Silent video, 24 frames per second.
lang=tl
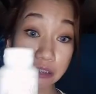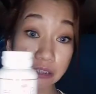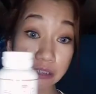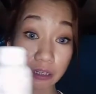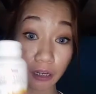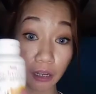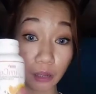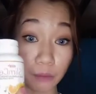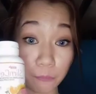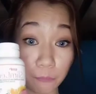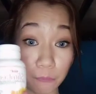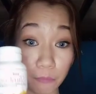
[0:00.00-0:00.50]

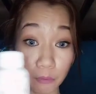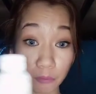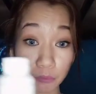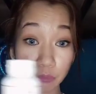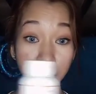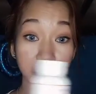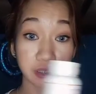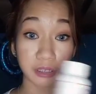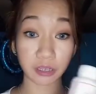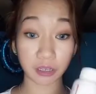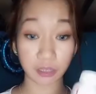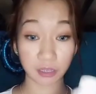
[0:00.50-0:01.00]

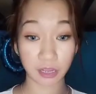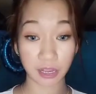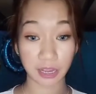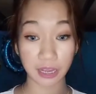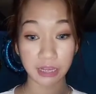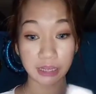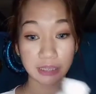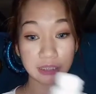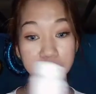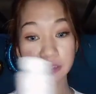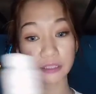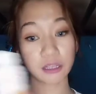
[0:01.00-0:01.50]
cambogia
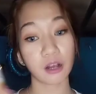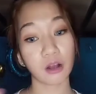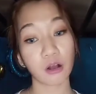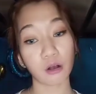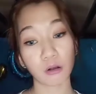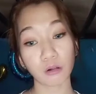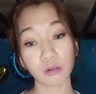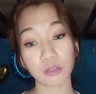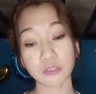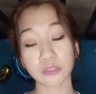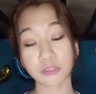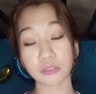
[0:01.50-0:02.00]
guys,
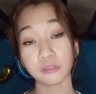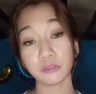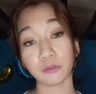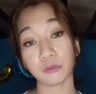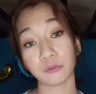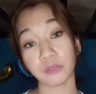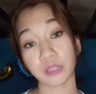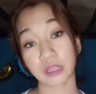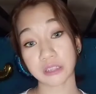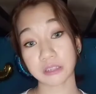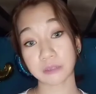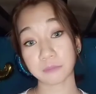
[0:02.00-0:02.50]
also
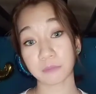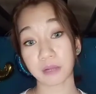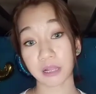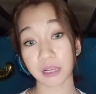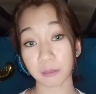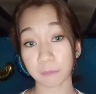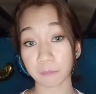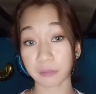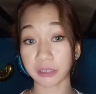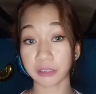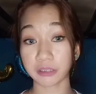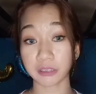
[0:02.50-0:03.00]
known as
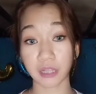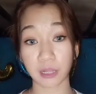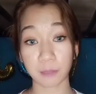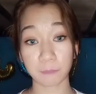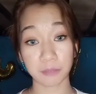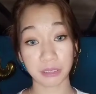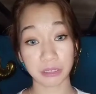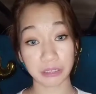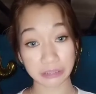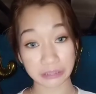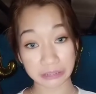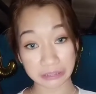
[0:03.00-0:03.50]
Malabar
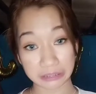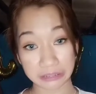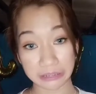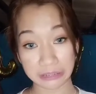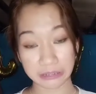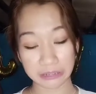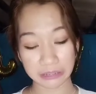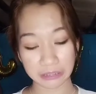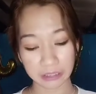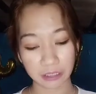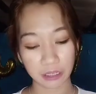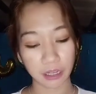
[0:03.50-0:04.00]
tamarind.
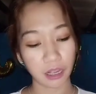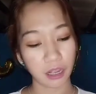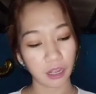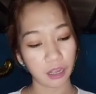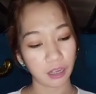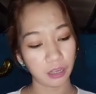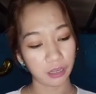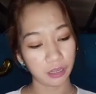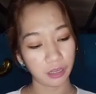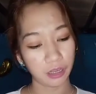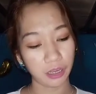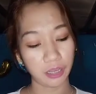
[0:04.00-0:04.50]

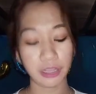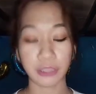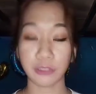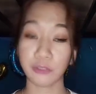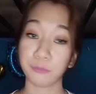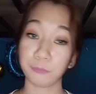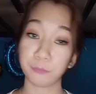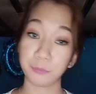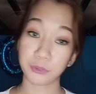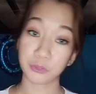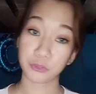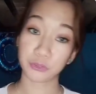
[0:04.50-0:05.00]
Ayan
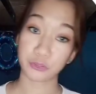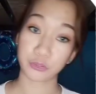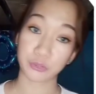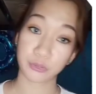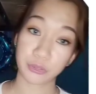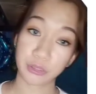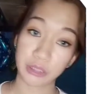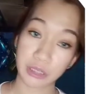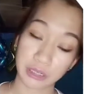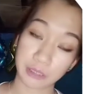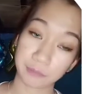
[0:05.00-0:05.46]
yung picture niya.